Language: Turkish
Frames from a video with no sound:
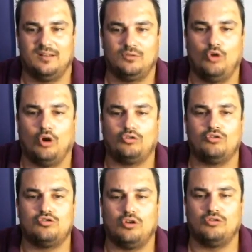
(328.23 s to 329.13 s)

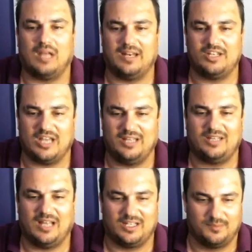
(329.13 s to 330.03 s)
410 tane şeye
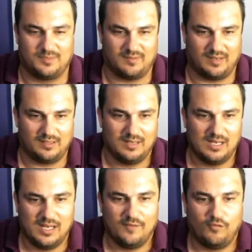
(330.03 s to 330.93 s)
ihtiyacımız var.
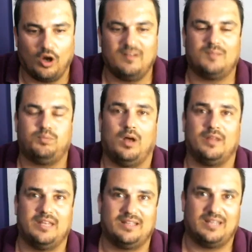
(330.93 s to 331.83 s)
Forvet puanına
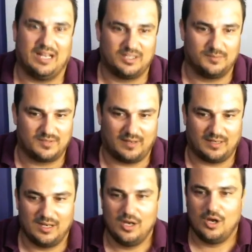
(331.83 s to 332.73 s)
ihtiyacımız var.
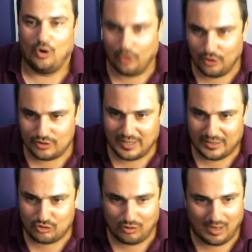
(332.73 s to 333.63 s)
O yüzden
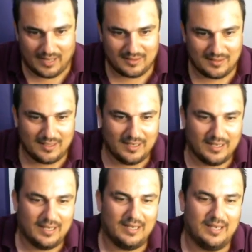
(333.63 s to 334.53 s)
şu an
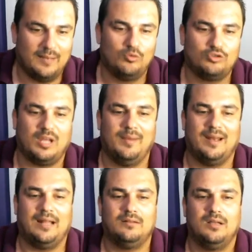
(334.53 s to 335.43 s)
e,
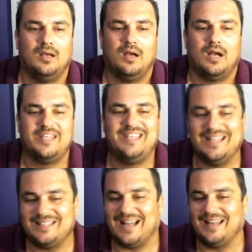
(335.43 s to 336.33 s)
muhtemelen 7
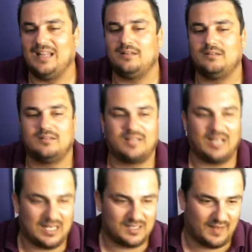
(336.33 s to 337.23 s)
tane
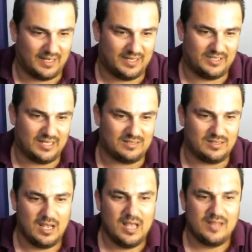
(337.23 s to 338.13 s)
transfer edeceğiz.
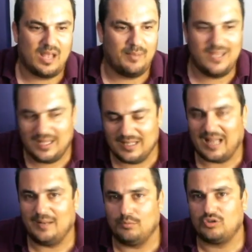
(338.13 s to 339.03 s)
Tabi 7
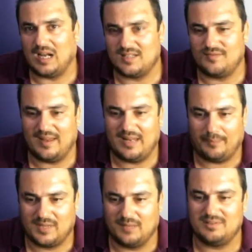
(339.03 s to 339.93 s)
tane bu transfer
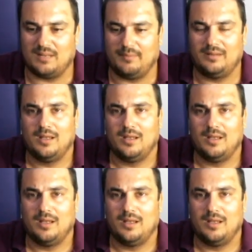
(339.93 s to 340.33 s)
yaptığımız zaman